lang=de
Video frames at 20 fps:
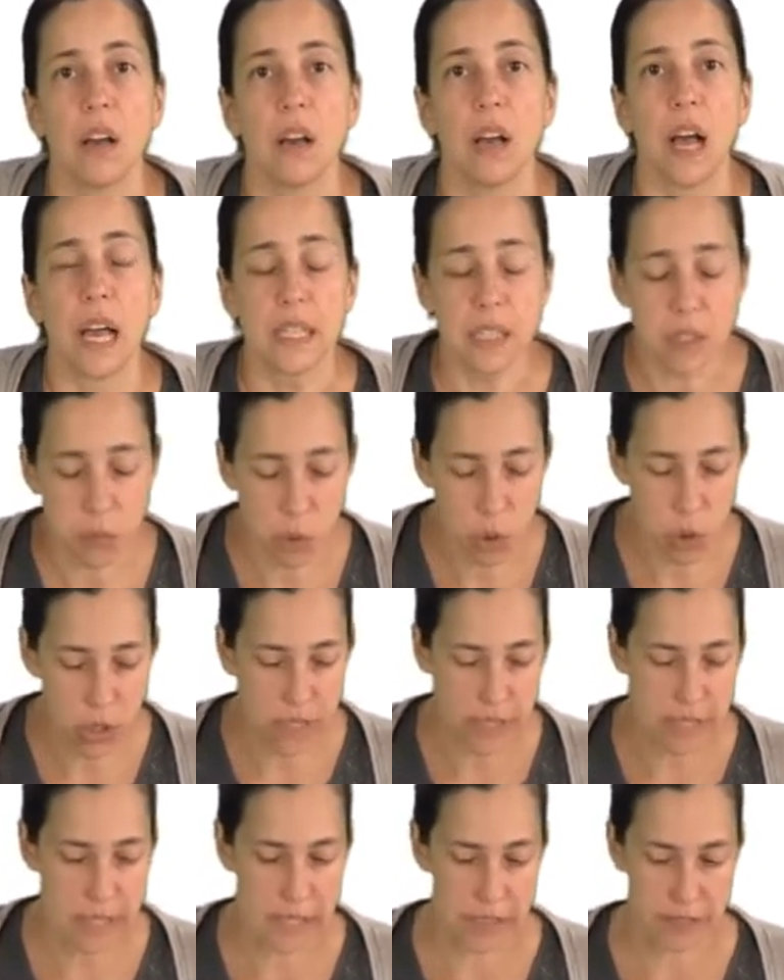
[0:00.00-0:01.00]
Eine
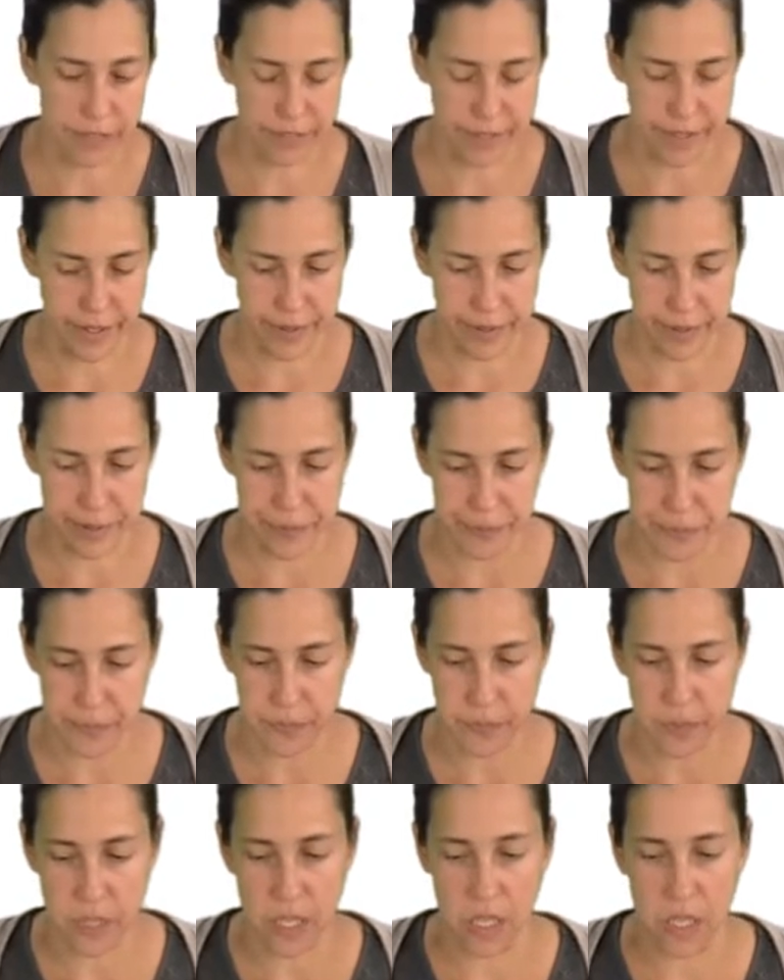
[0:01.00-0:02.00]
Möglichkeit wäre,
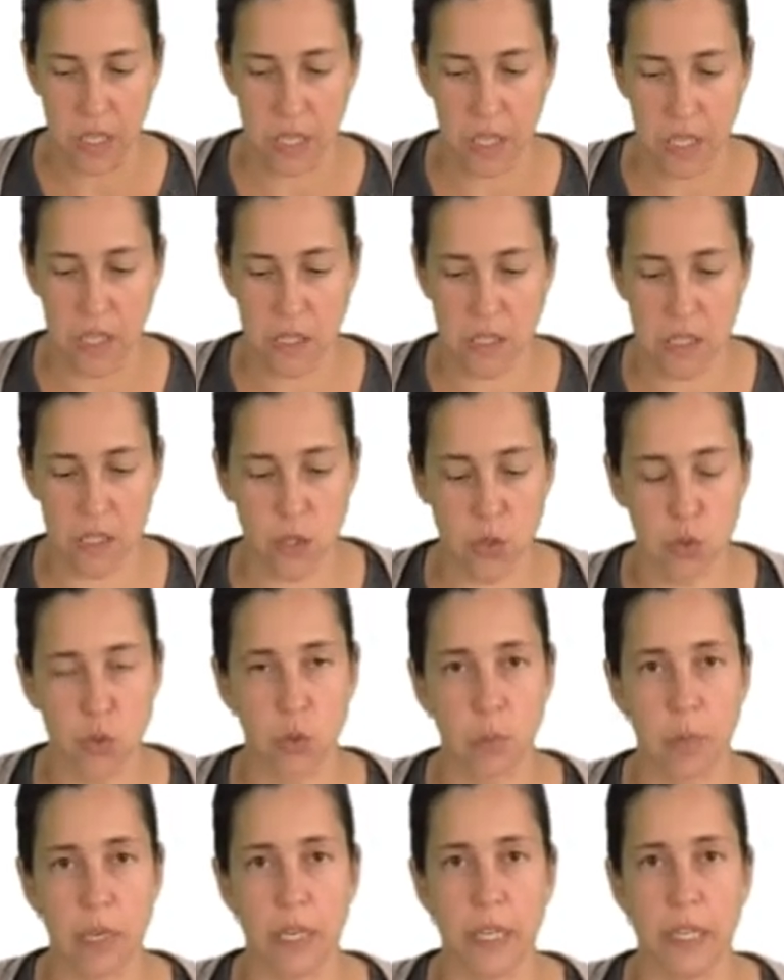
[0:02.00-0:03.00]
sich zu
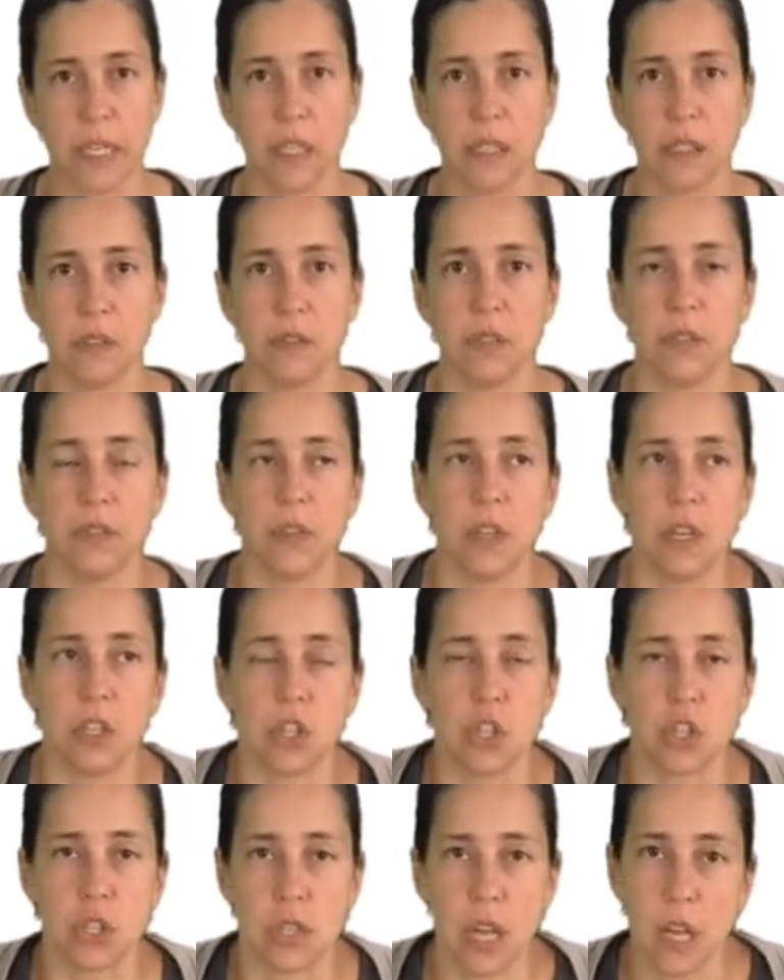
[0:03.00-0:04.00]
überlegen, wie viele
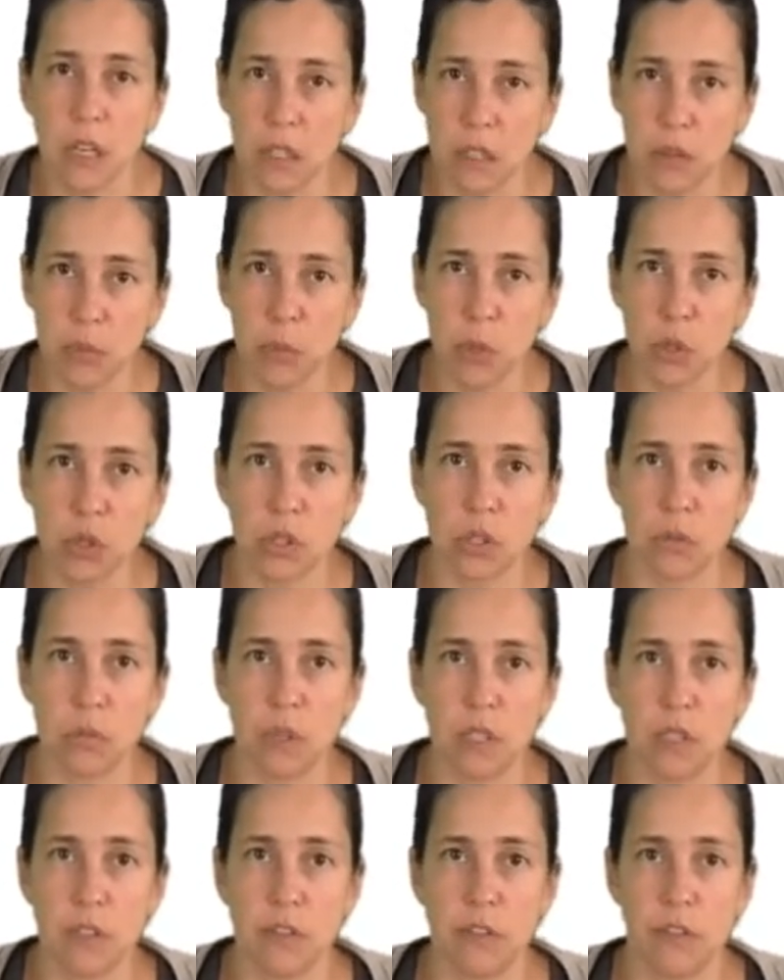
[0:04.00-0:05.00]
Stellen möchte
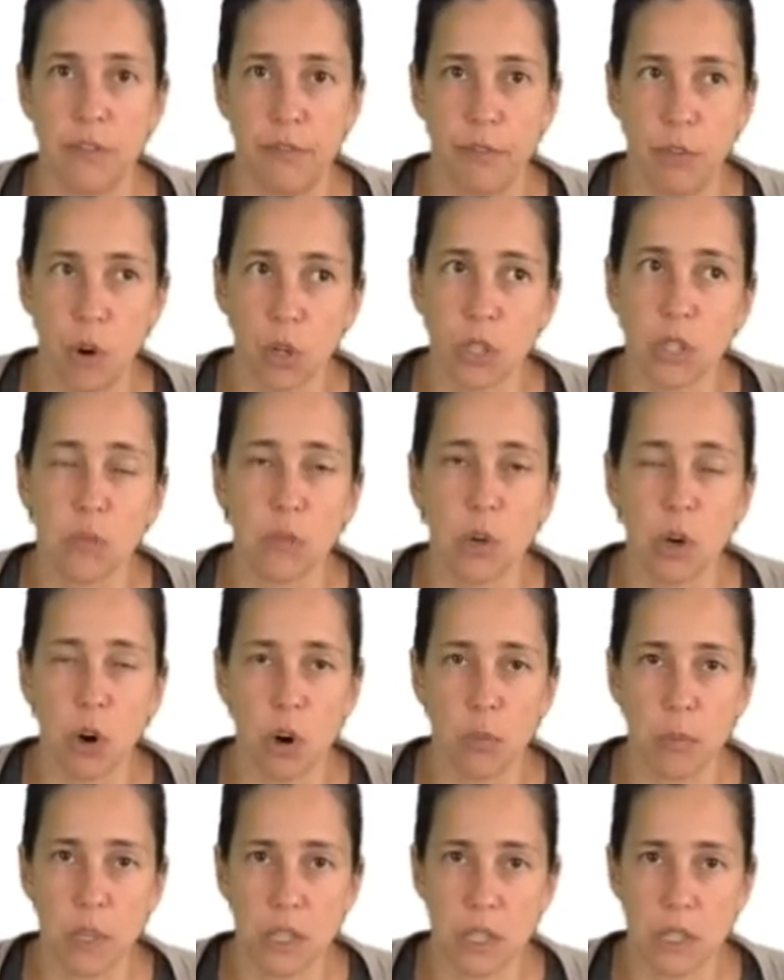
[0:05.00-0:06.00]
man vor dem
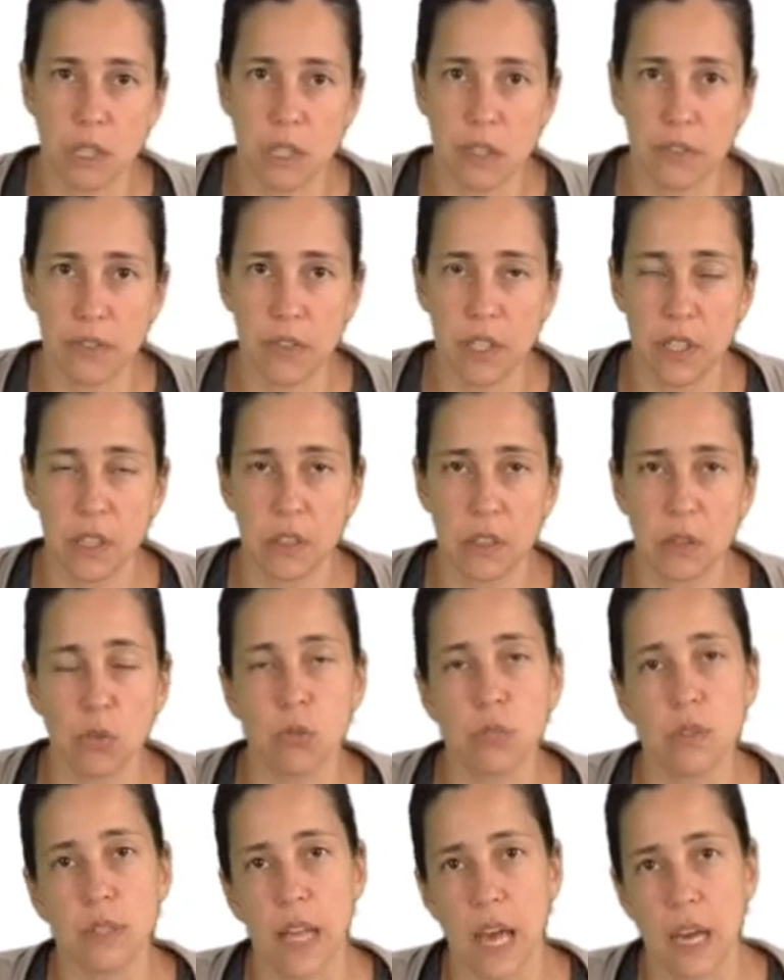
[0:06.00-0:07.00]
Komma reservieren
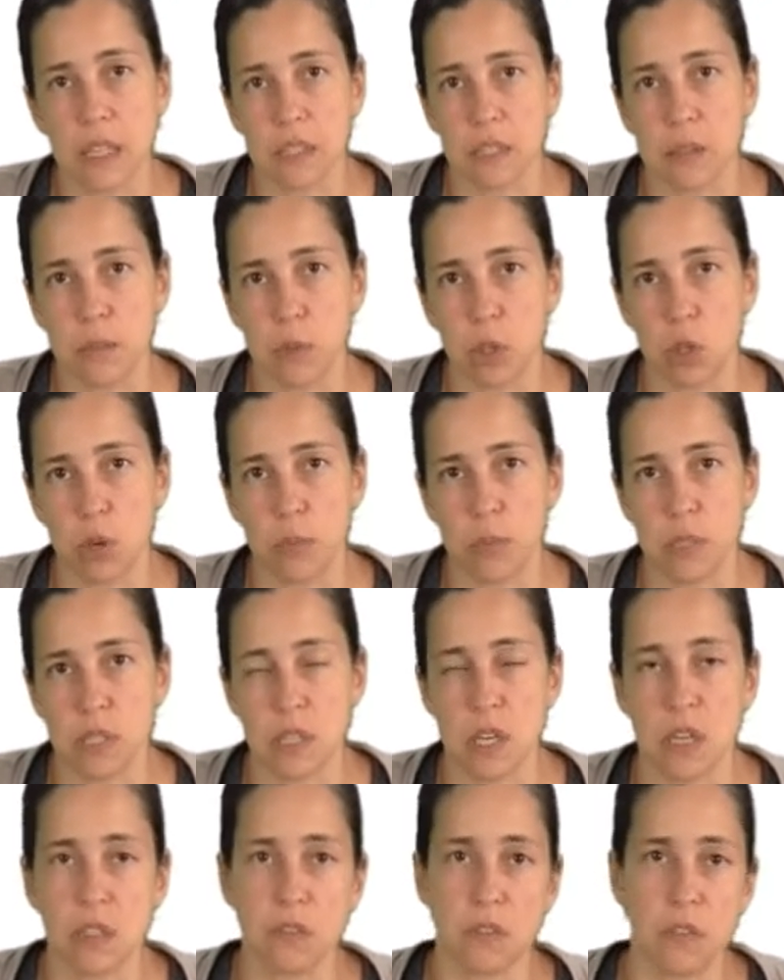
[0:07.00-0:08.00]
und nach dem Komma.
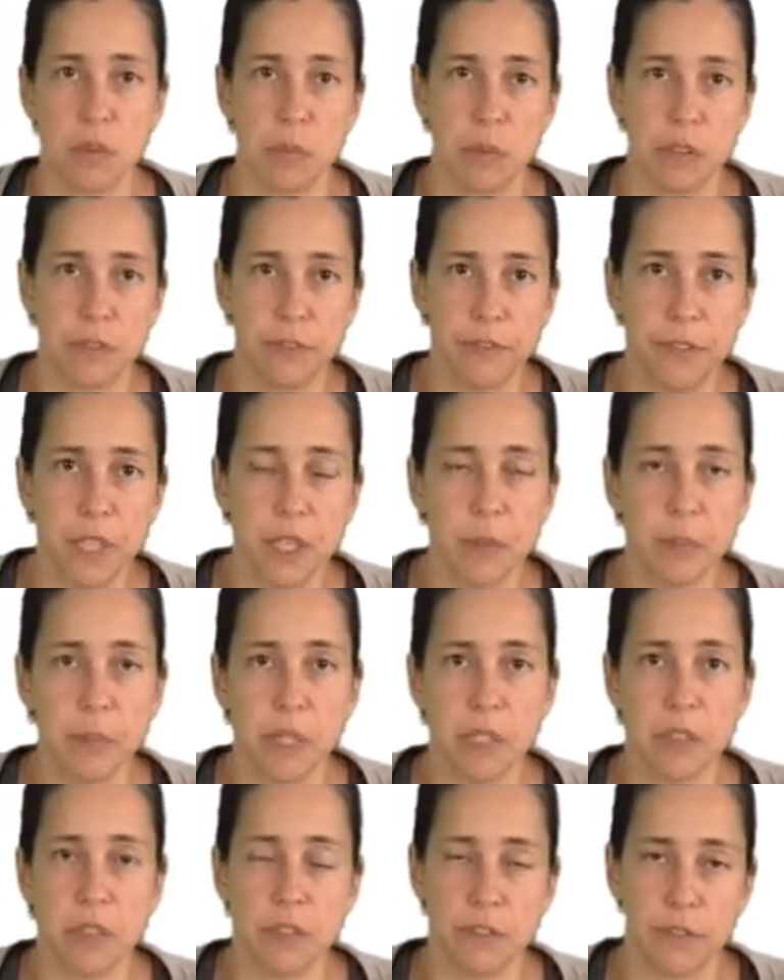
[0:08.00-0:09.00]
Sagen wir mal 4
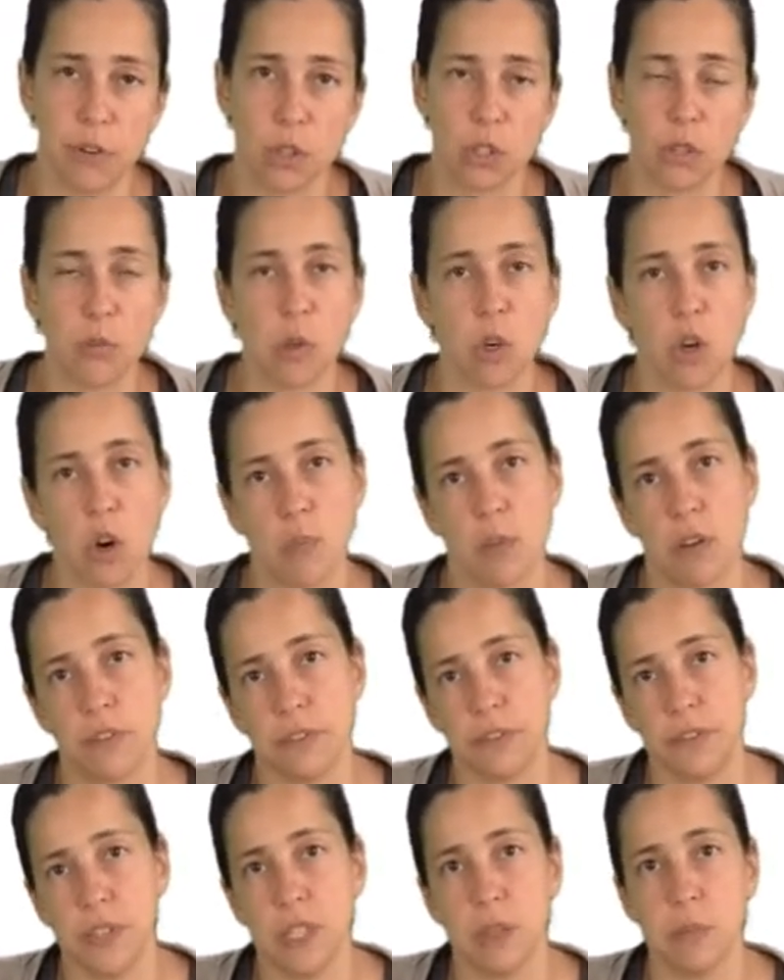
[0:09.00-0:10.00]
Bit vor dem Komma,
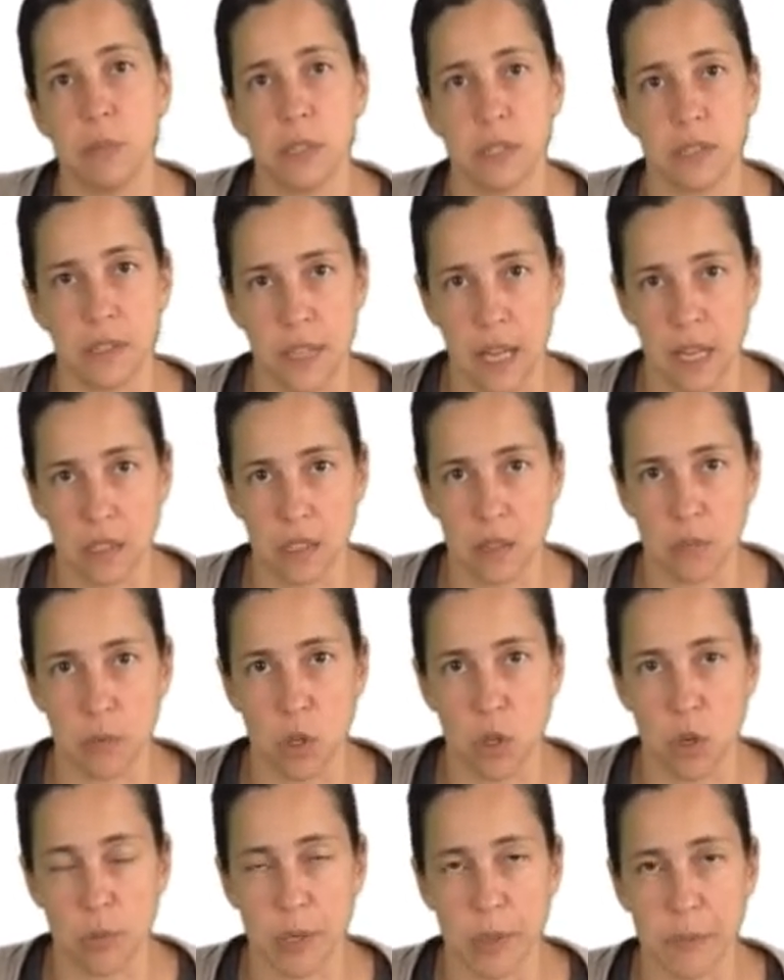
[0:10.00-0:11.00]
4 Bit nach dem
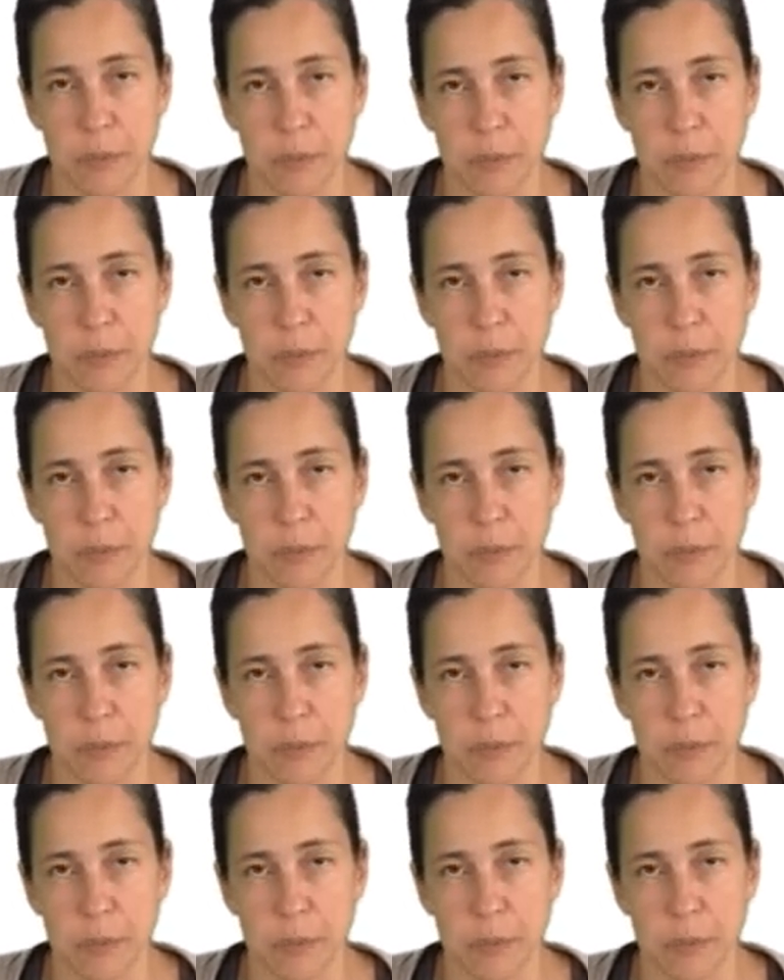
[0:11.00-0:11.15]
Komma.